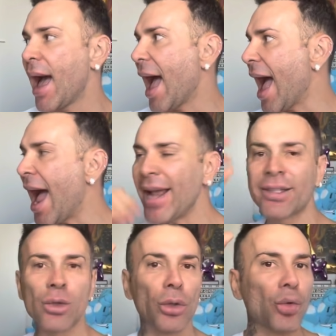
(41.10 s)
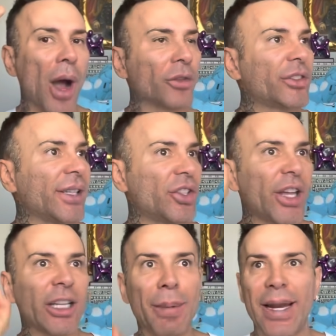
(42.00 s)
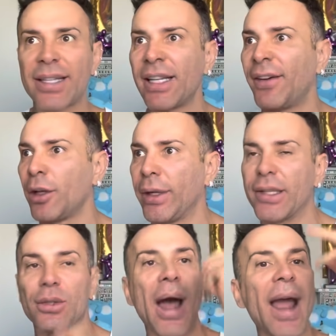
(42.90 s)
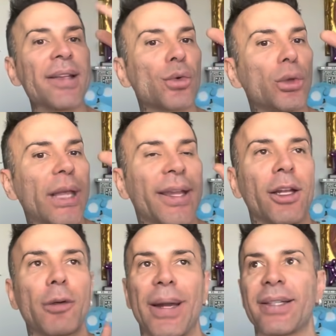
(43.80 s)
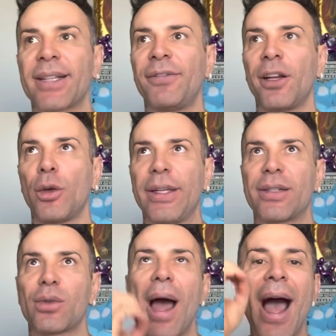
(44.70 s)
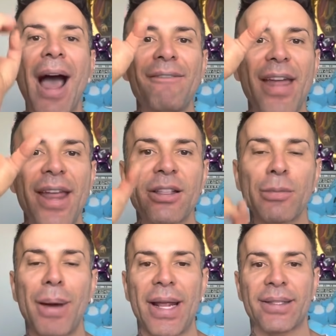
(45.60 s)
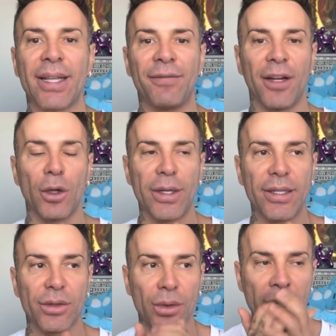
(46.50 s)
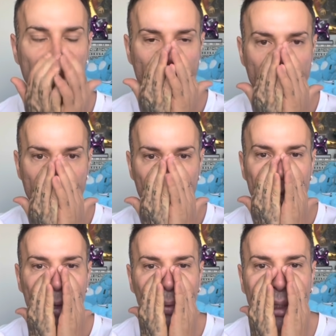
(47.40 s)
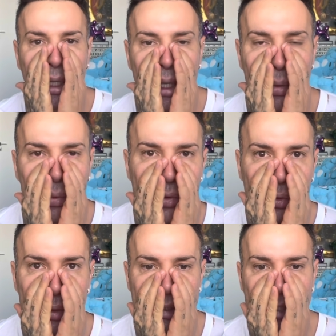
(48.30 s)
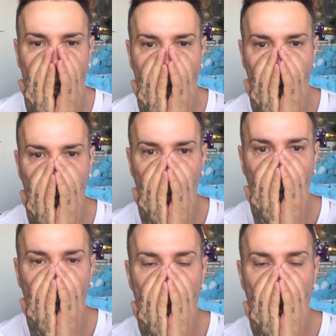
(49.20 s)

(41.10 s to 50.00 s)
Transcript: Ah, escuta o áudio desse jeito que parece que ele falou isso. Ah, escuta aquilo que parece que ele falou isso. Ah, vê isso que parece que ele falou isso. Meu Deus do céu!